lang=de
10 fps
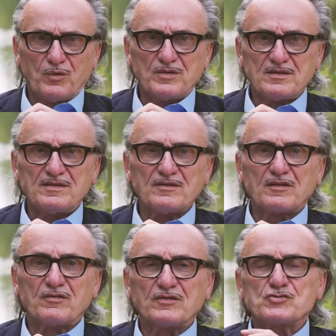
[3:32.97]
Und
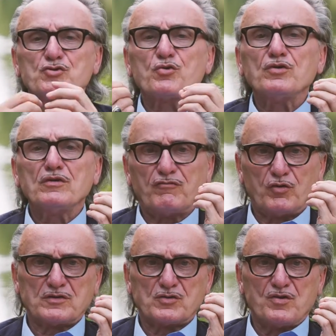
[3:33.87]
dieses schöne
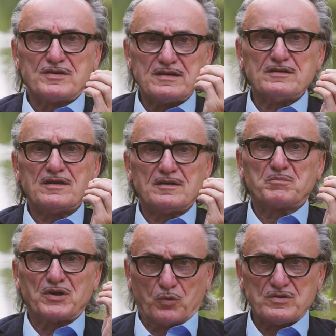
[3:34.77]
Wort Konditern
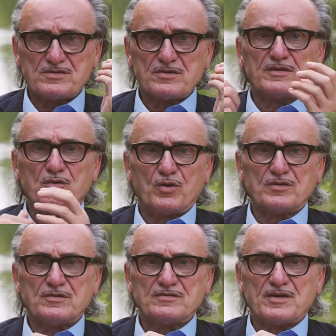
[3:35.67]
benutze ich
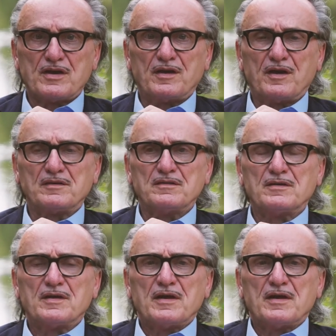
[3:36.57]
heute sehr gerne.